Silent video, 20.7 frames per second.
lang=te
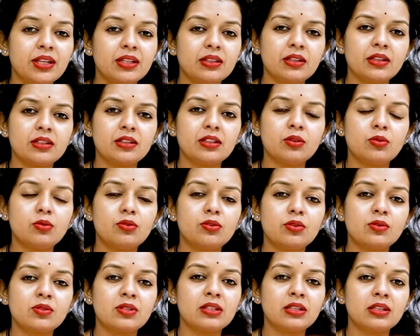దాని తర్వాత
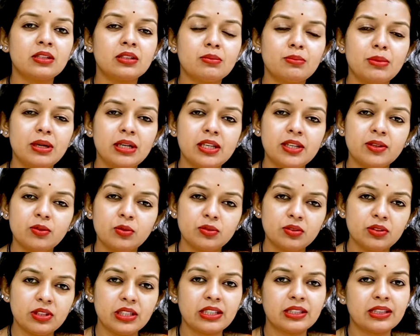కొన్ని రోజుల తర్వాత మళ్ళీ
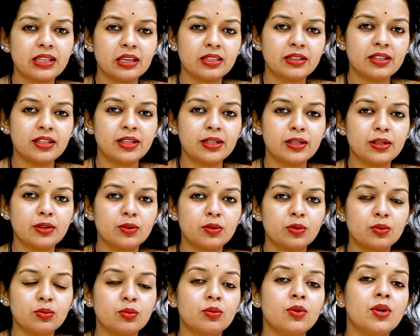కొద్దిగా తల
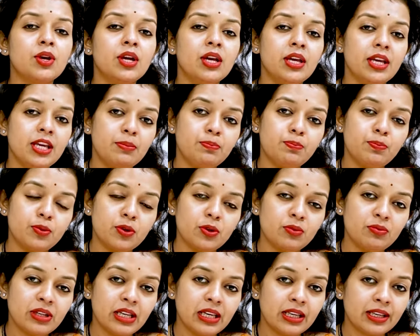తిరిగినట్టు
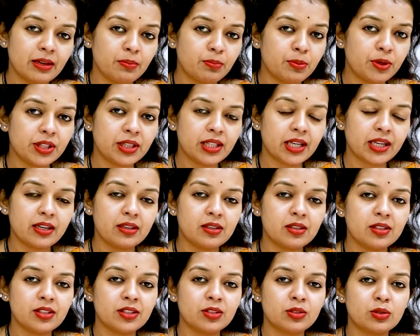ఇప్పుడు వీళ్ళకి ఎప్పుడైతే
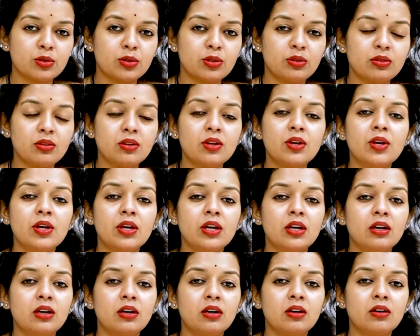కళ్ళు తిరుగుతుందో
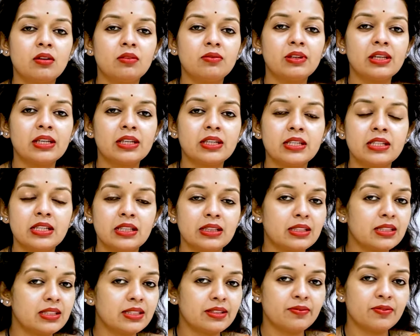వీళ్ళకి
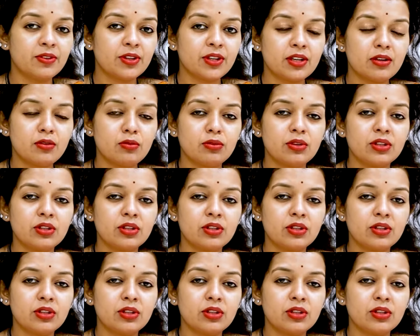అంత సివియర్గా